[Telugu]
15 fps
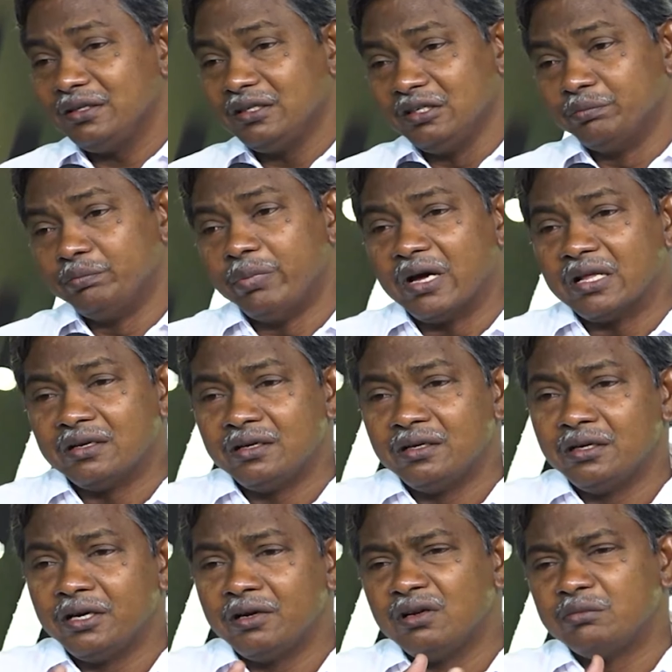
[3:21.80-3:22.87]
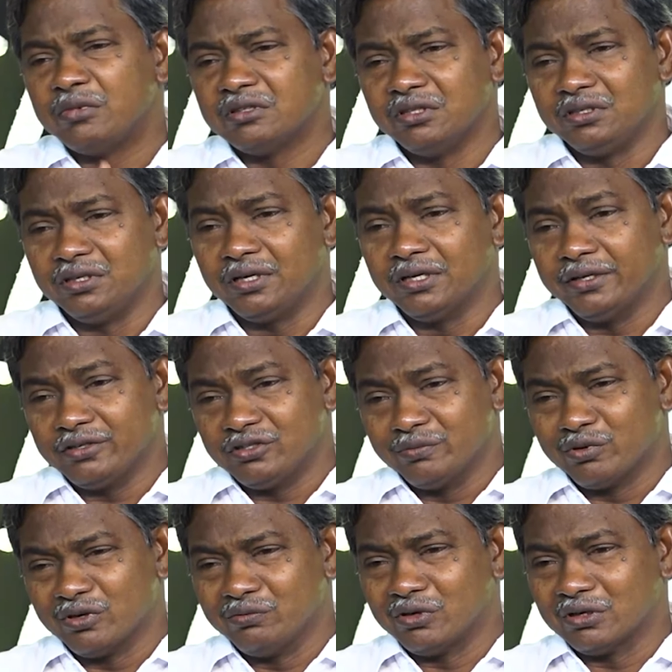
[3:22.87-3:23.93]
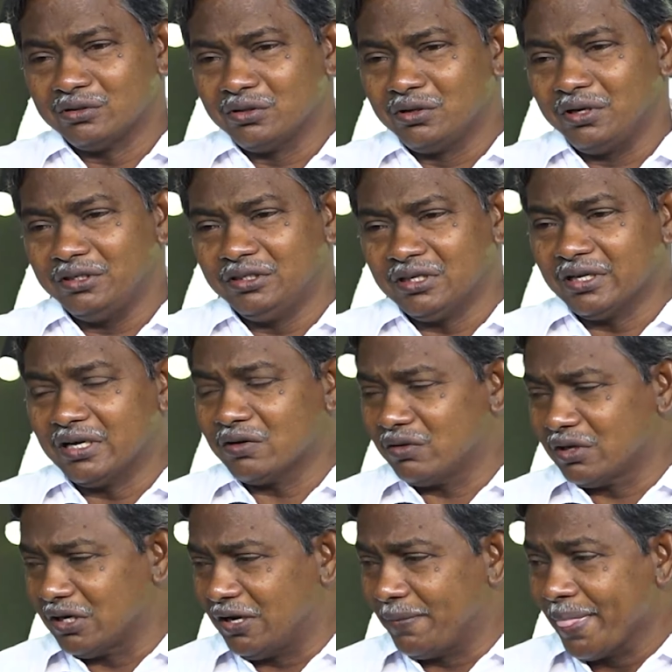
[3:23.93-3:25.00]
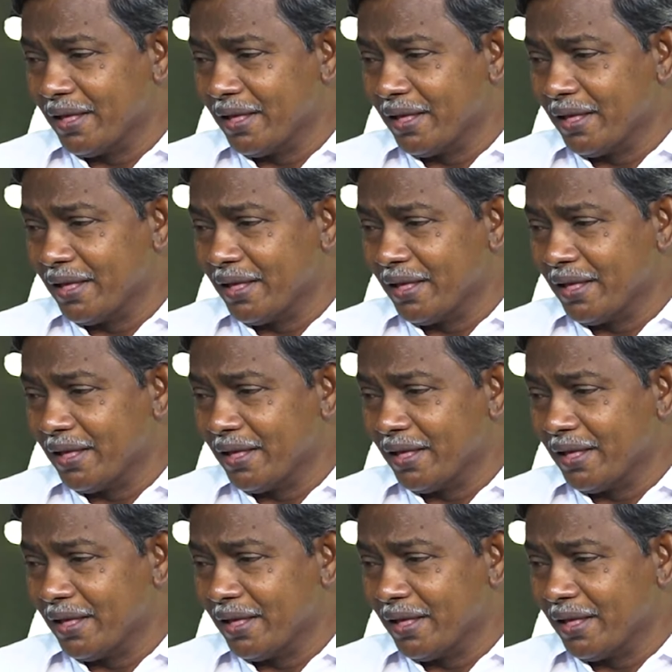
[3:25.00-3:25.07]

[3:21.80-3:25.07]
ఈ పన్నెండు మందికి అంటే యేసుప్రభుతో ఈయన కాకుండా